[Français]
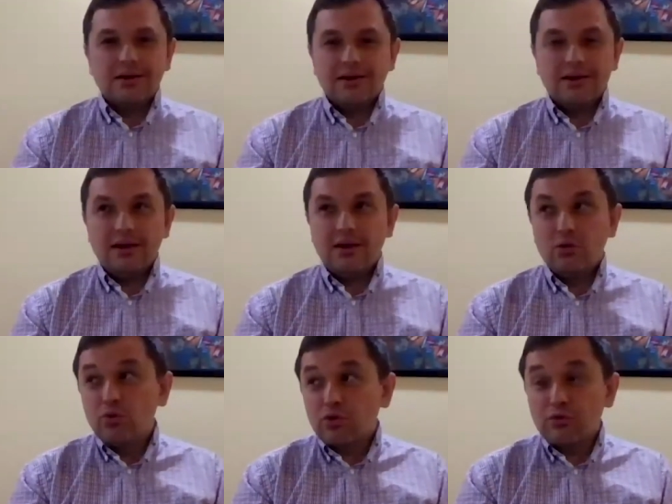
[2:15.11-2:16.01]
Et
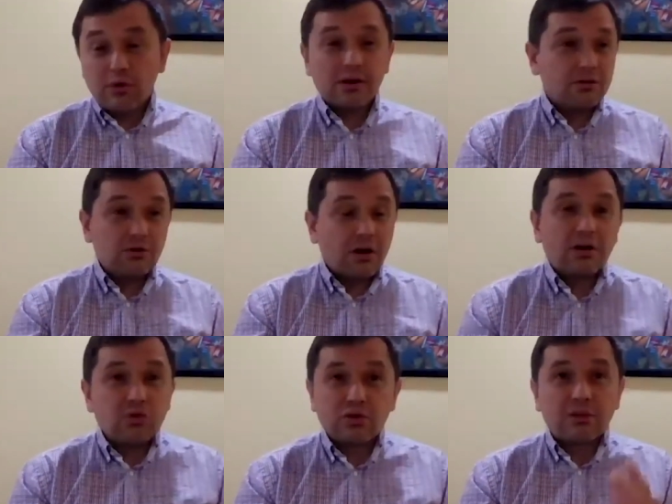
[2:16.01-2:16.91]
une autre fois, une,
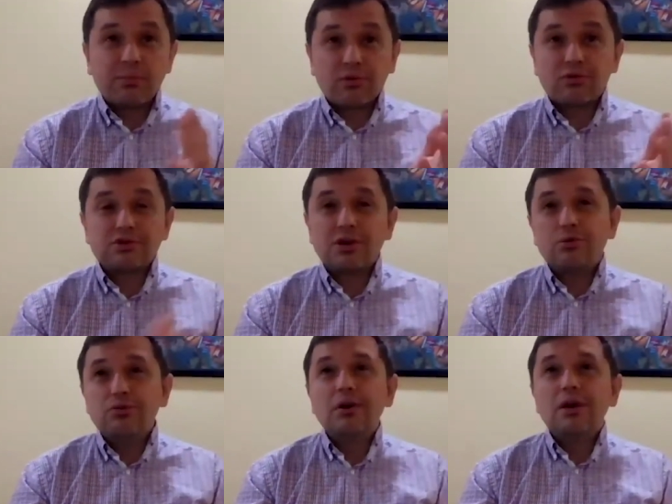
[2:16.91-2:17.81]
autre expérience que j'ai
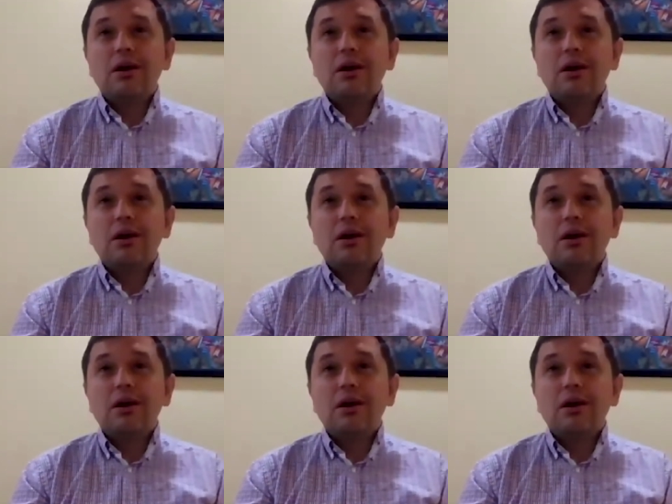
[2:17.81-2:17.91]
eue,